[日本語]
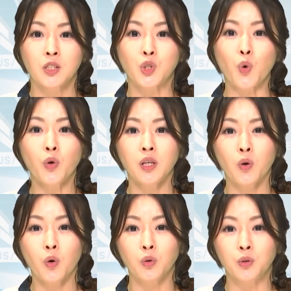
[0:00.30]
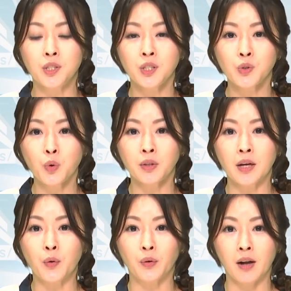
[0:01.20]
将棋の藤井聡
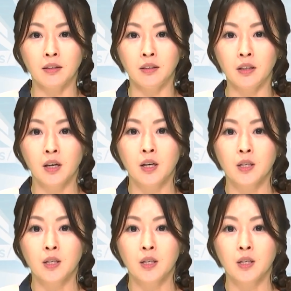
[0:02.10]
太六冠に